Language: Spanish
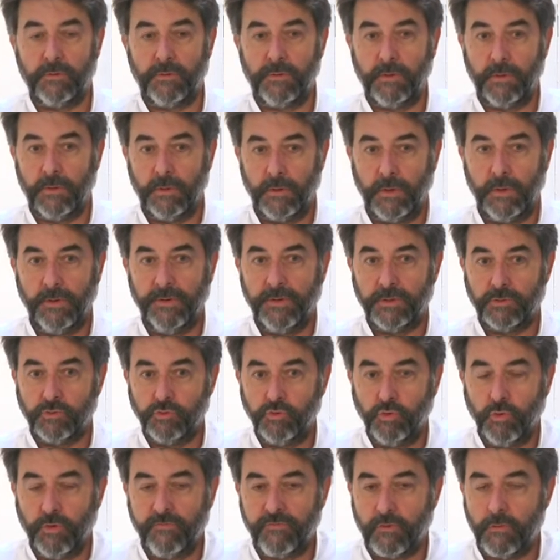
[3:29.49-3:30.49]
Es decir, el, el
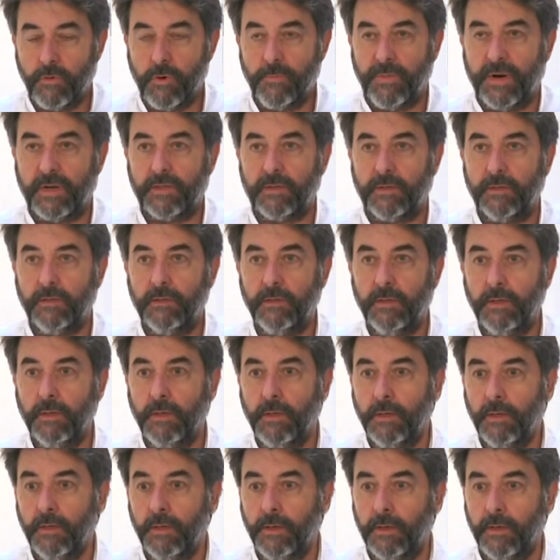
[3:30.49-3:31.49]
desnudo forma parte
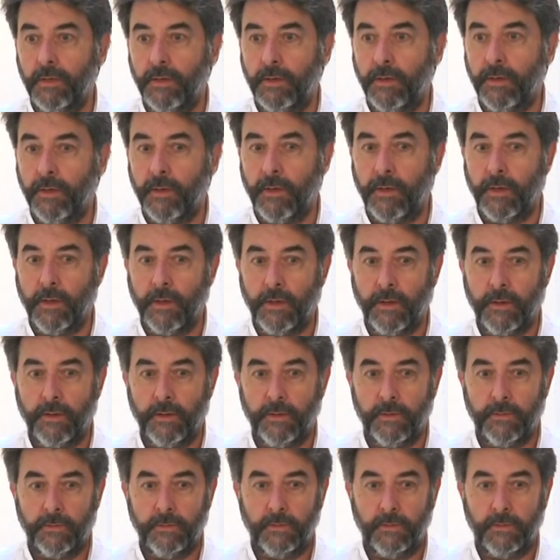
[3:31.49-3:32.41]
eh,